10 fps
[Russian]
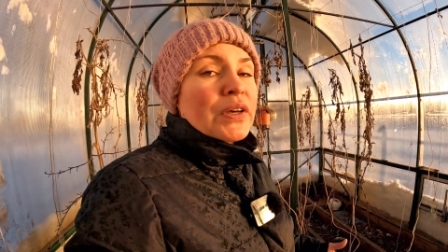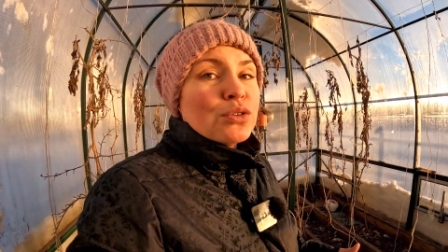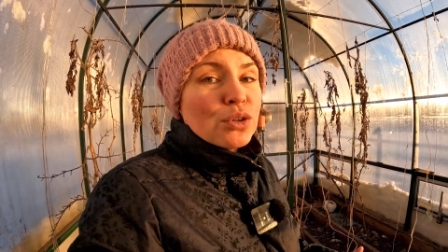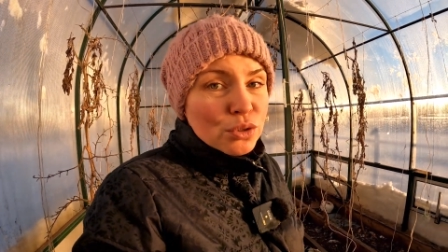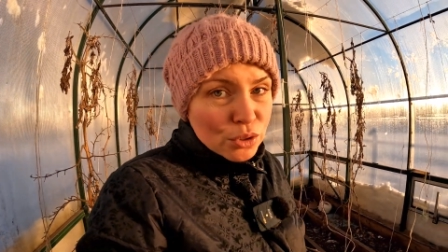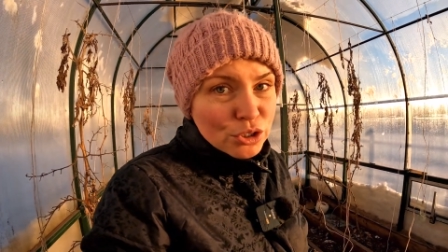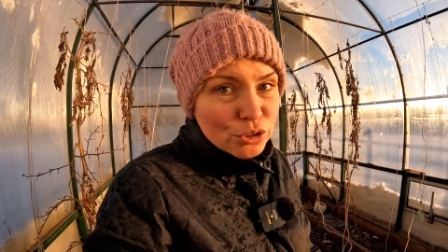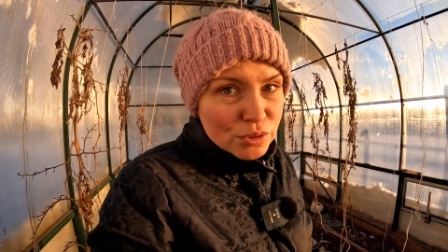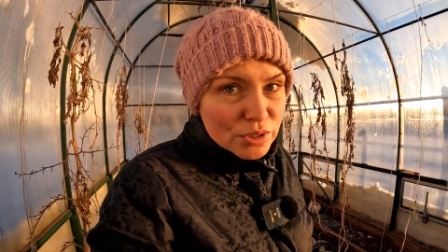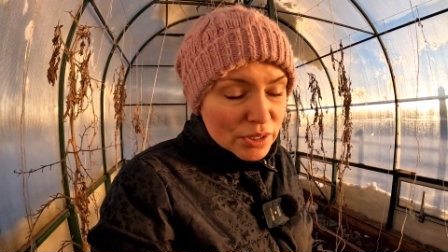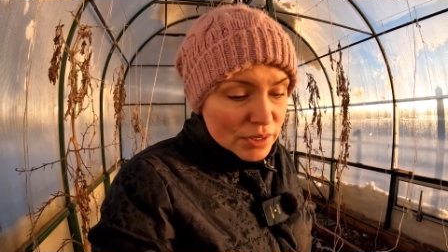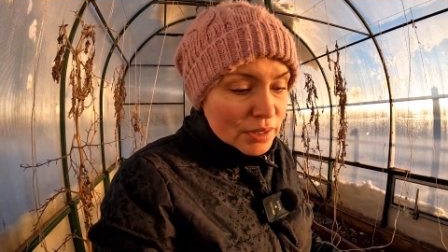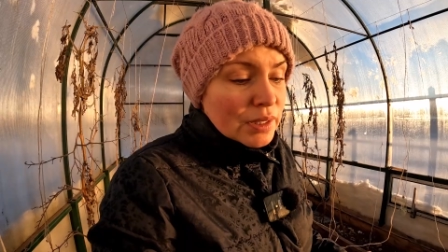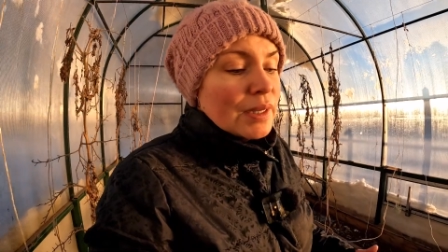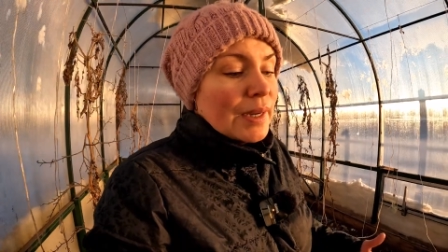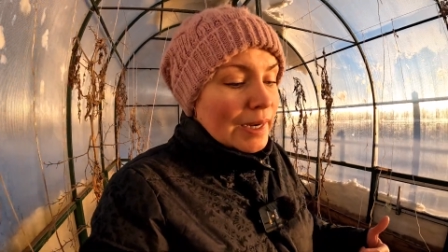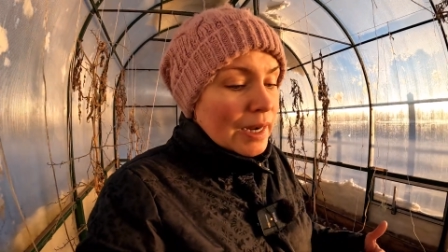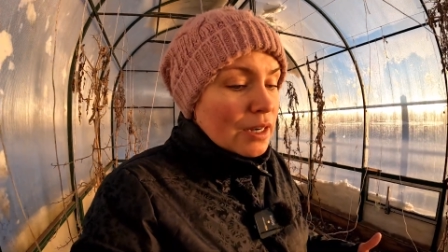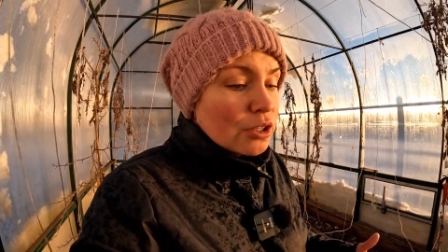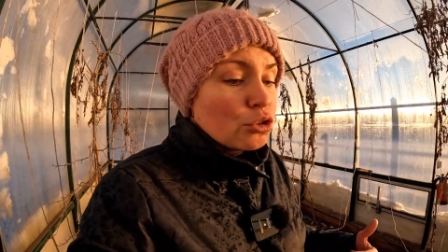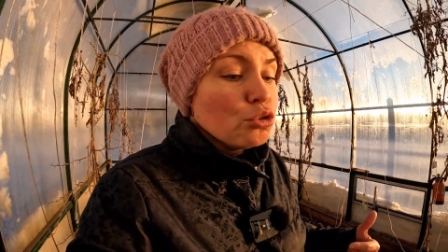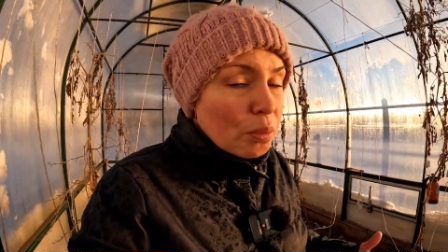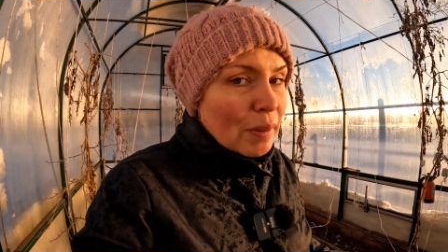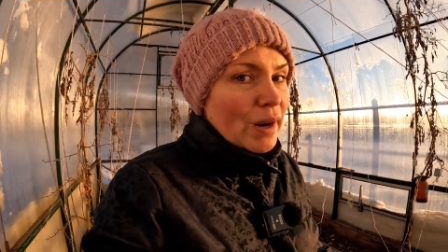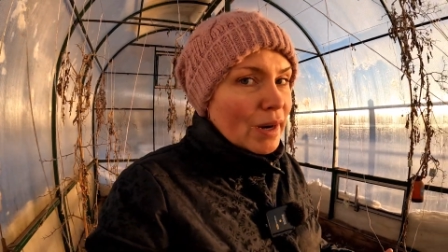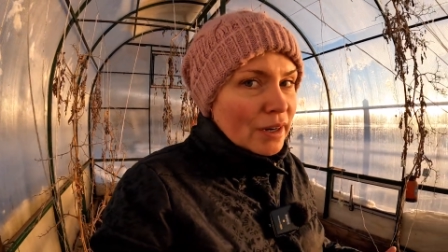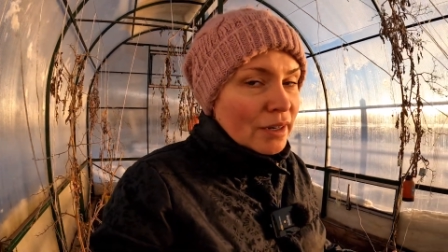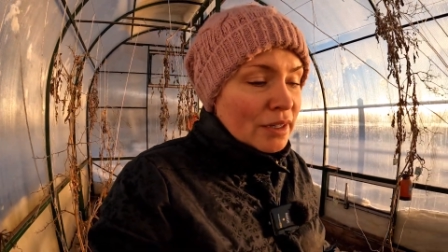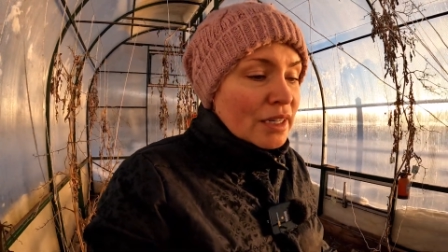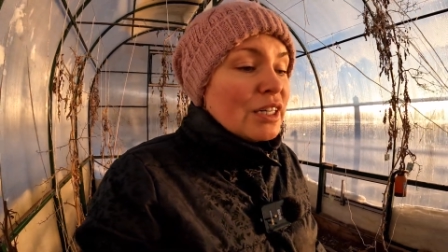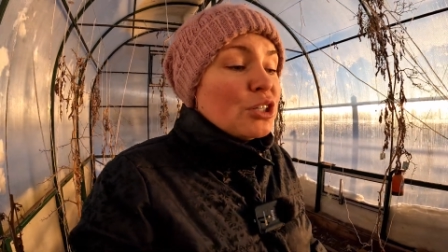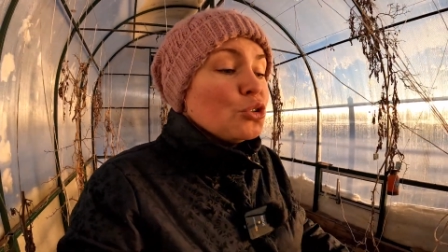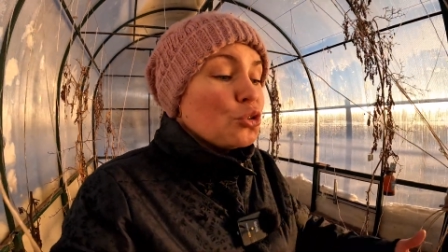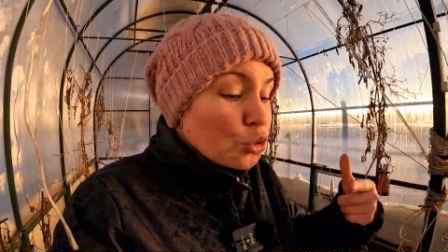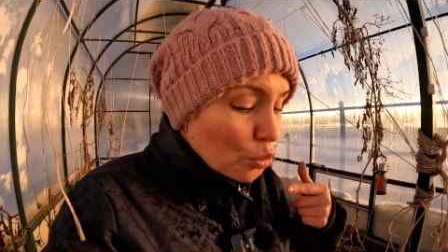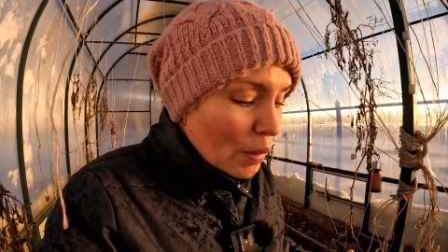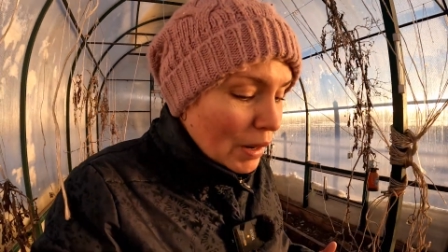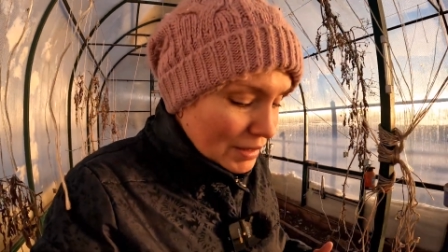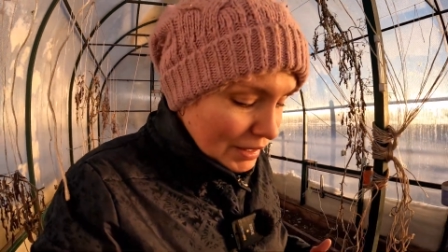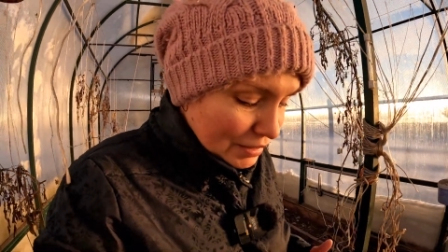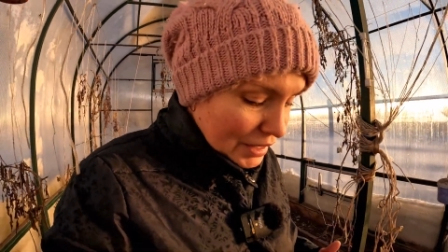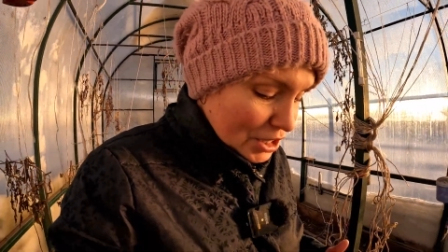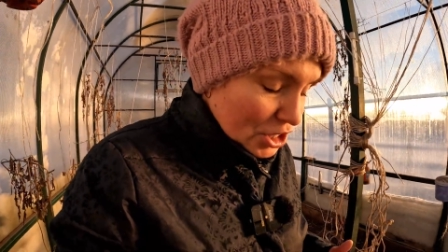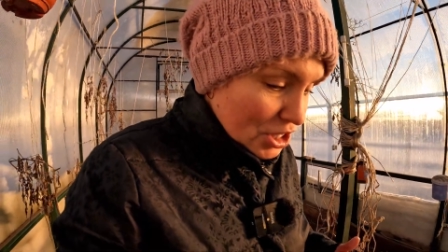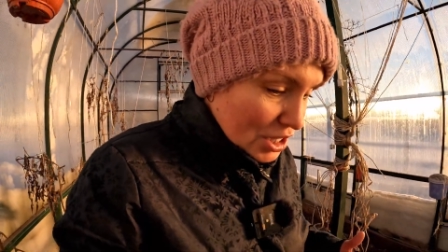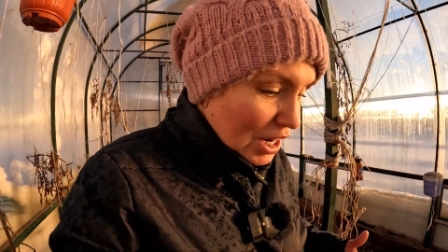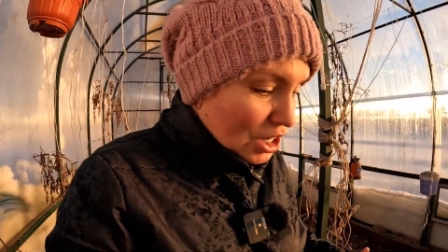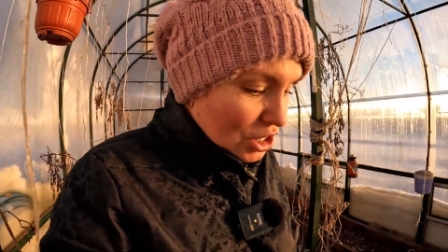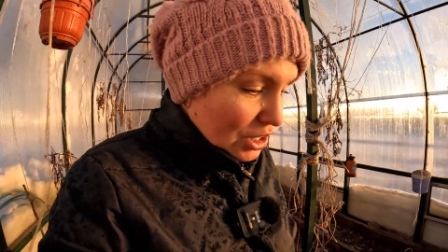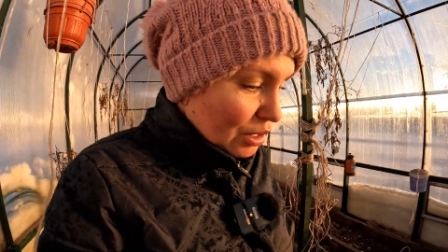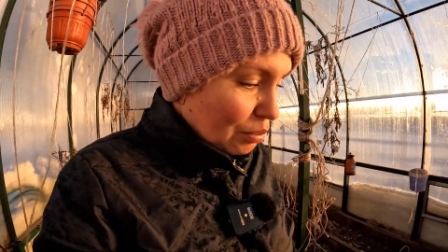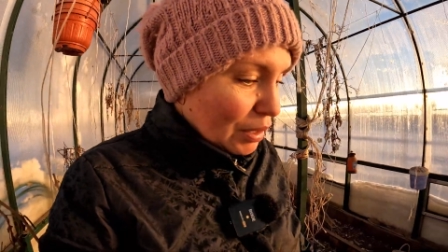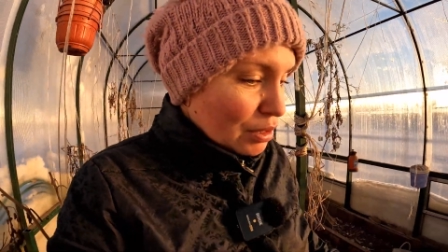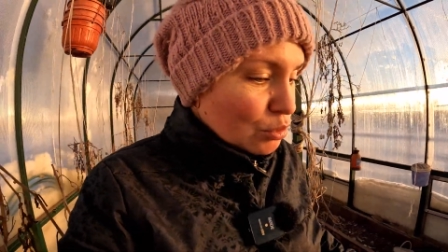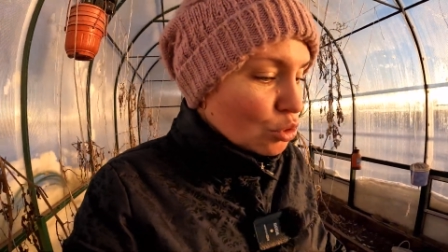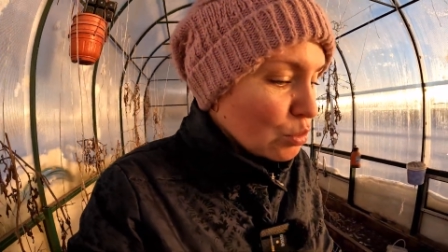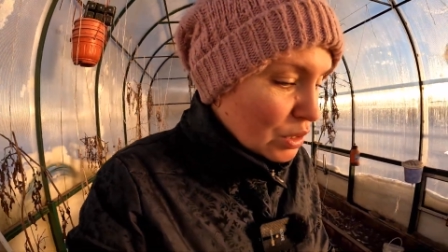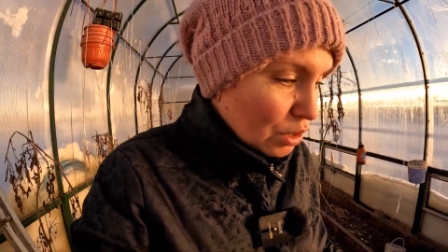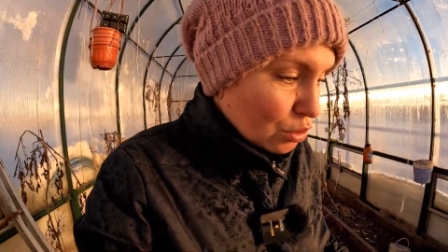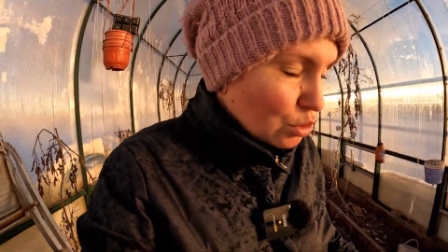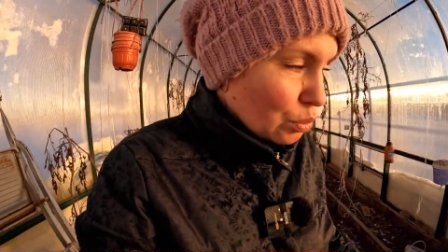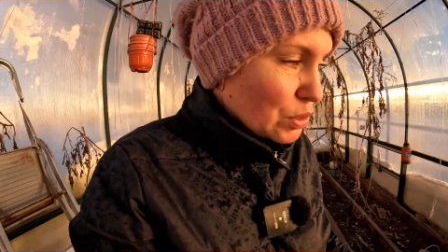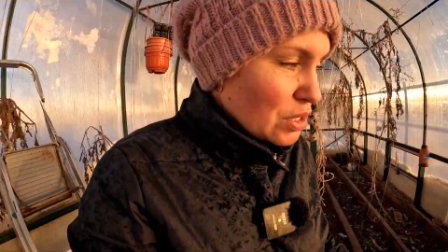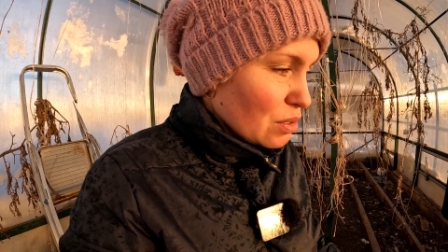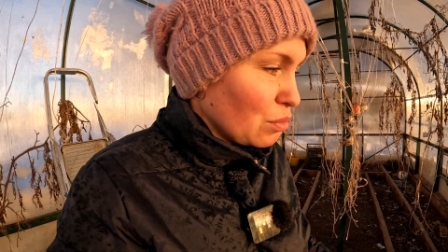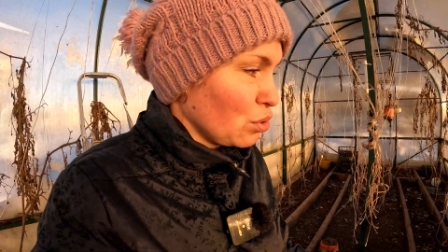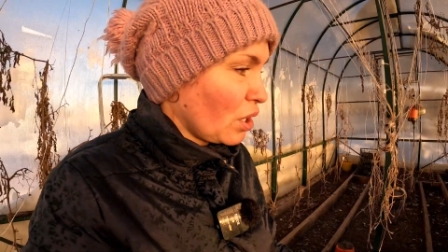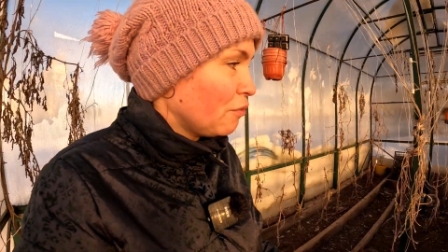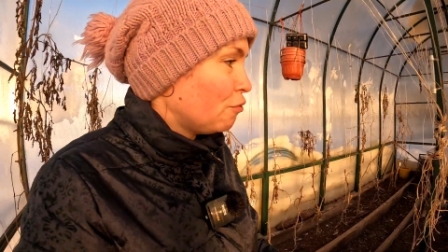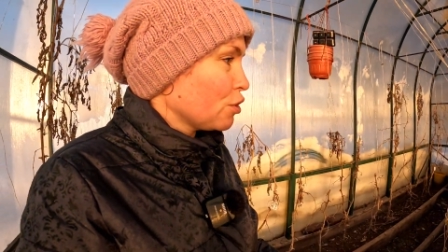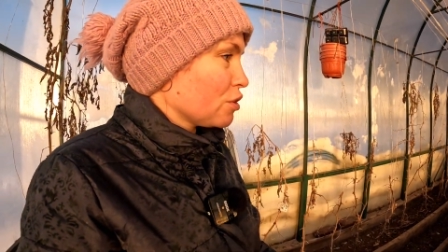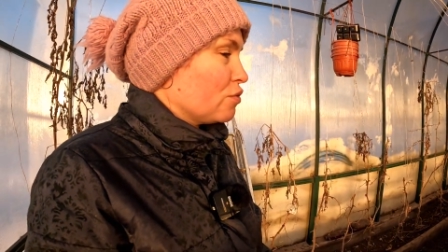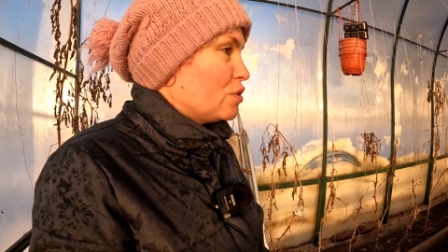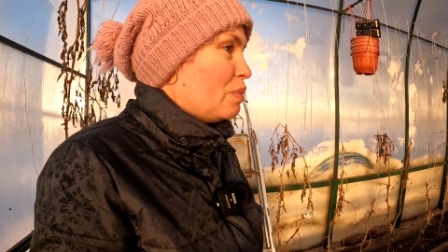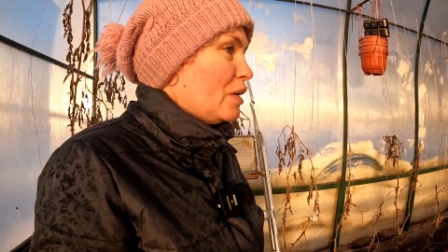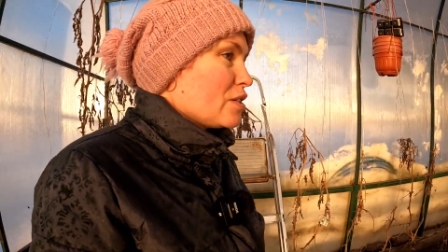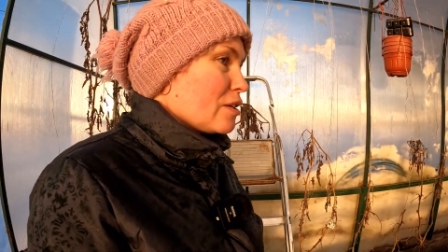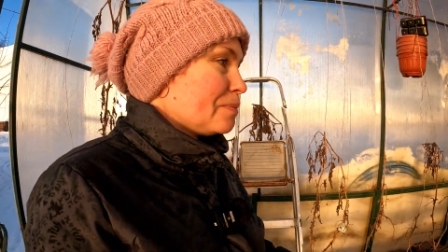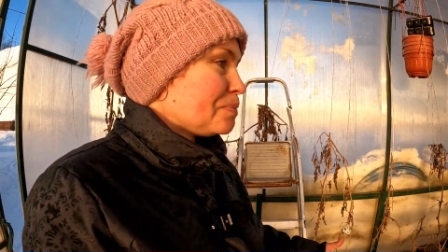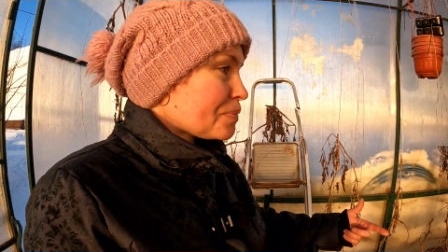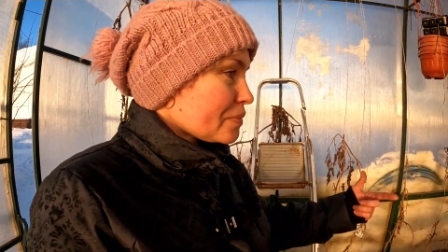Но ночью здесь реально дубак. Дубак, товарищи, страшный. И поэтому думать о том, что птицам будет комфортно в теплице